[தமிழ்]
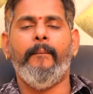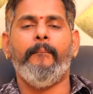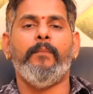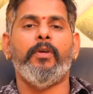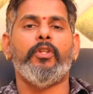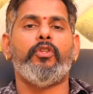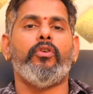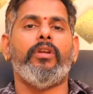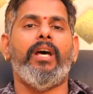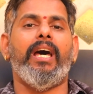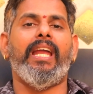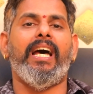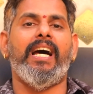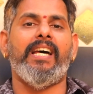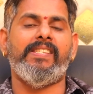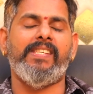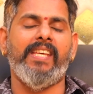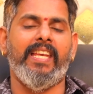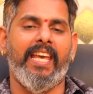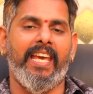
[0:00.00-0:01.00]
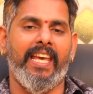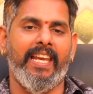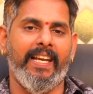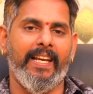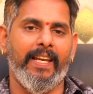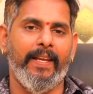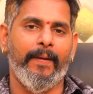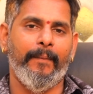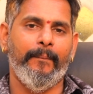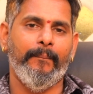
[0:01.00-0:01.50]
மிதுன ராசி
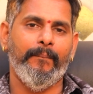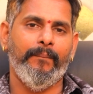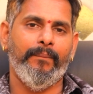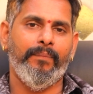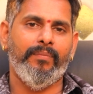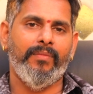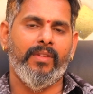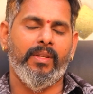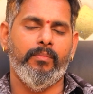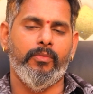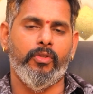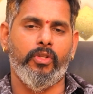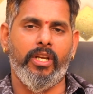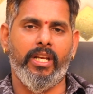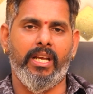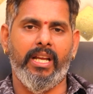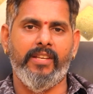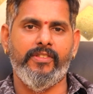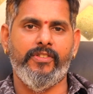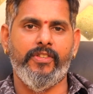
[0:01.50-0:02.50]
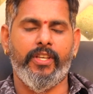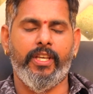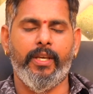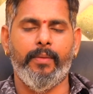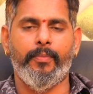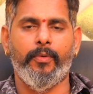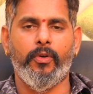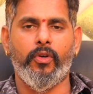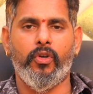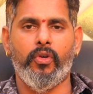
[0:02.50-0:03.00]
நேயர்கள் மிதுன ராசிக்கு
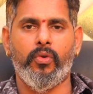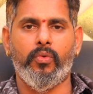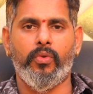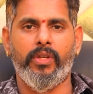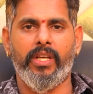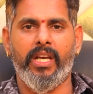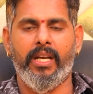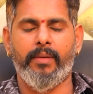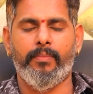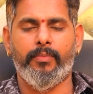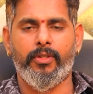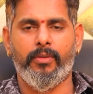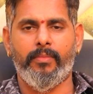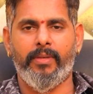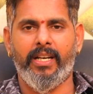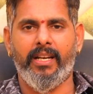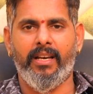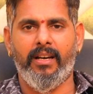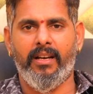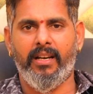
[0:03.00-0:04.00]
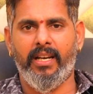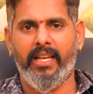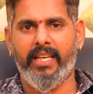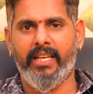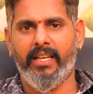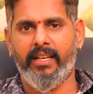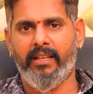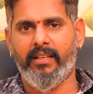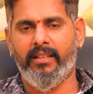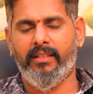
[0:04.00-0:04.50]
போகக்கூடிய அற்புதமான
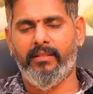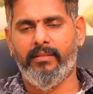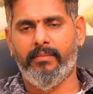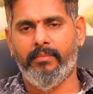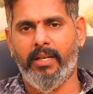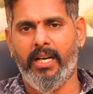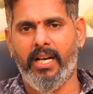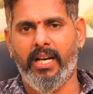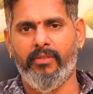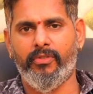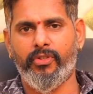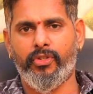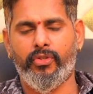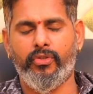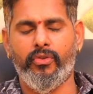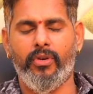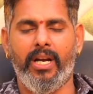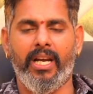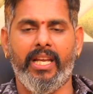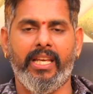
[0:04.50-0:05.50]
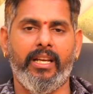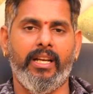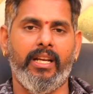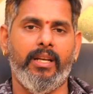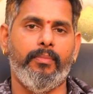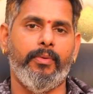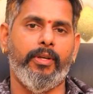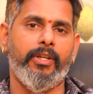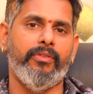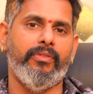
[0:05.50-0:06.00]
ஆலயங்கள் மகாவிஷ்ணு
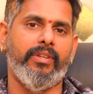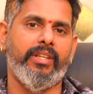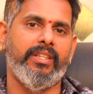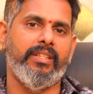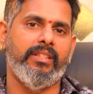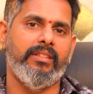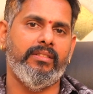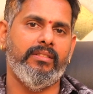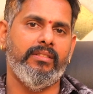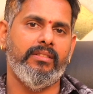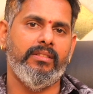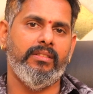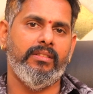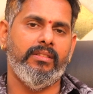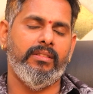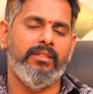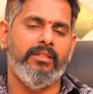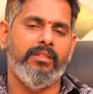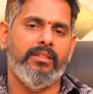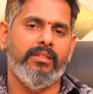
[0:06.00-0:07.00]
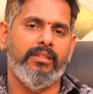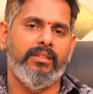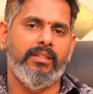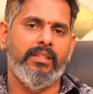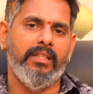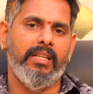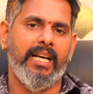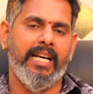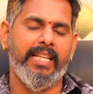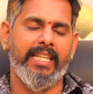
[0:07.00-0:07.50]
ஆலயங்கள் போயிட்டு வருது
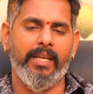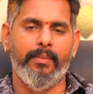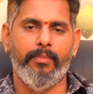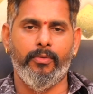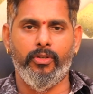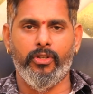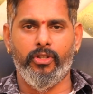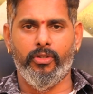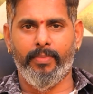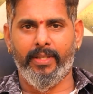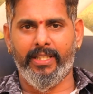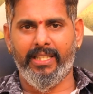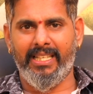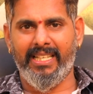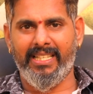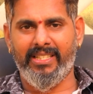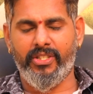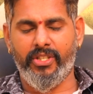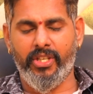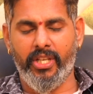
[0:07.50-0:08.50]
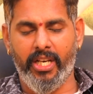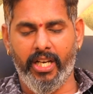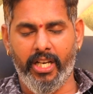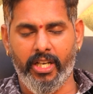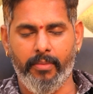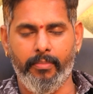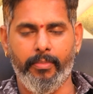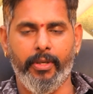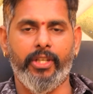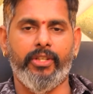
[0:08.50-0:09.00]
அதே போன்று பார்த்திங்கன்னா
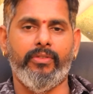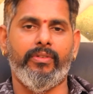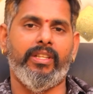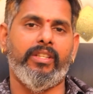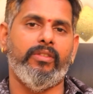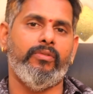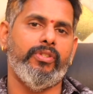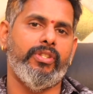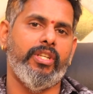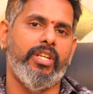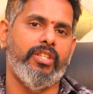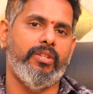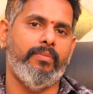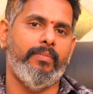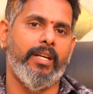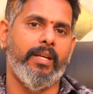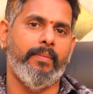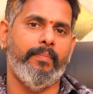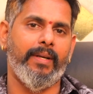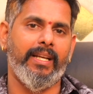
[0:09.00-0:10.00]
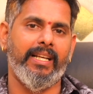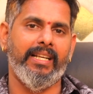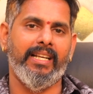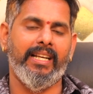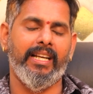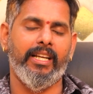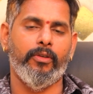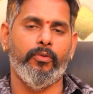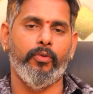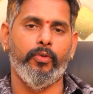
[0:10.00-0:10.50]
ஸ்ரீரங்கம் போயிட்டு வர்றது விசேஷமான
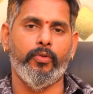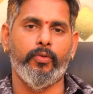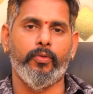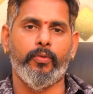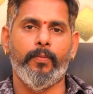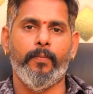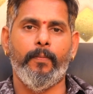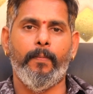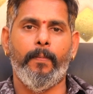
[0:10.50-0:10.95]
பலன்களை கொடுக்கும்